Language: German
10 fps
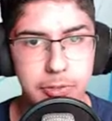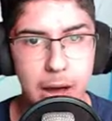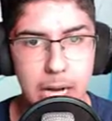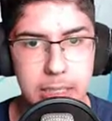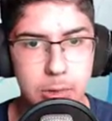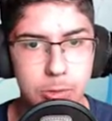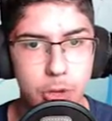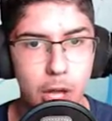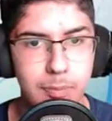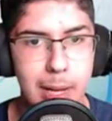wagen und
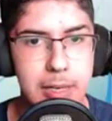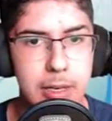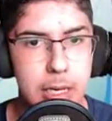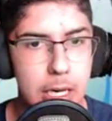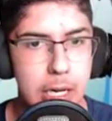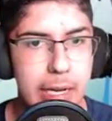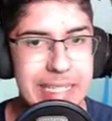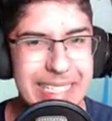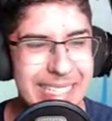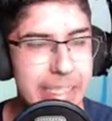noch einen Ball
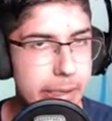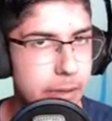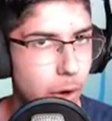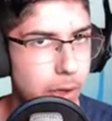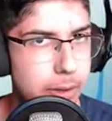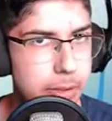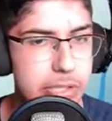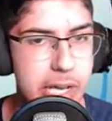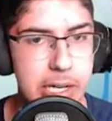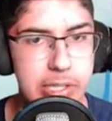riskieren wollen. Das
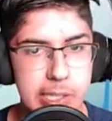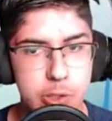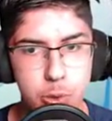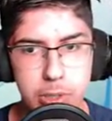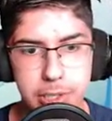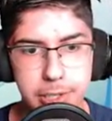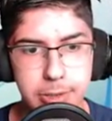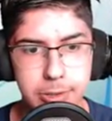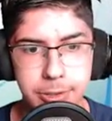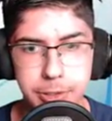geht ja alles zügig hier
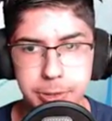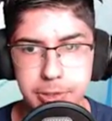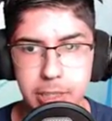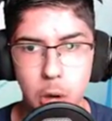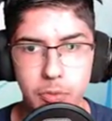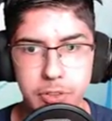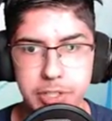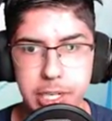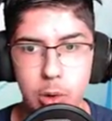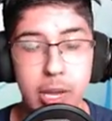und dann hoffe
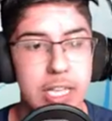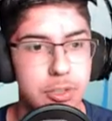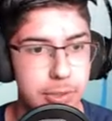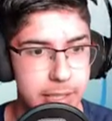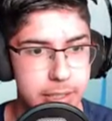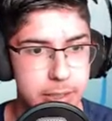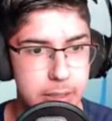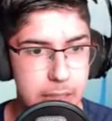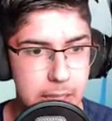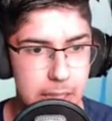ich ja... Okay, erster wird jetzt, ne?
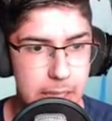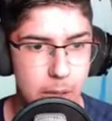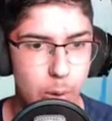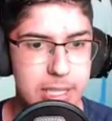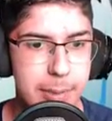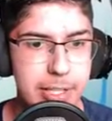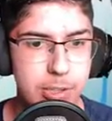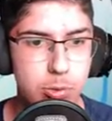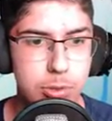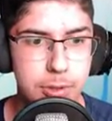Und das ist aber nicht gut.